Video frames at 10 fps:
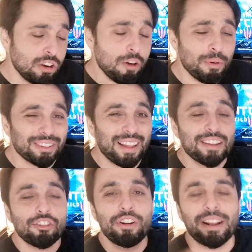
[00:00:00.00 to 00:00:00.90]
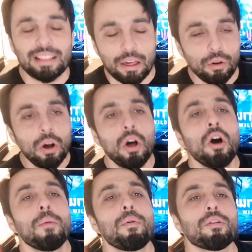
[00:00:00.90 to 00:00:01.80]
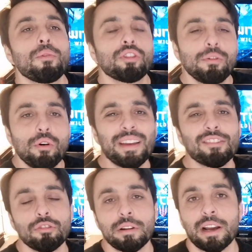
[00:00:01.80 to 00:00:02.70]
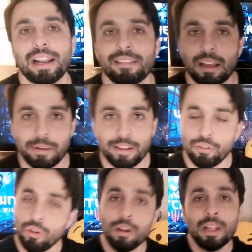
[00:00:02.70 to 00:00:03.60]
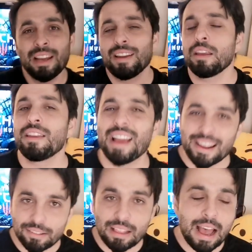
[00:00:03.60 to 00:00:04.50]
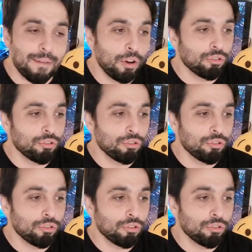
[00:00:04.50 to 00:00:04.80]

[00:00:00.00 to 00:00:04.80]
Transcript: 5 pues se ha desconectado por motivo de sobrecalentamiento y ya está.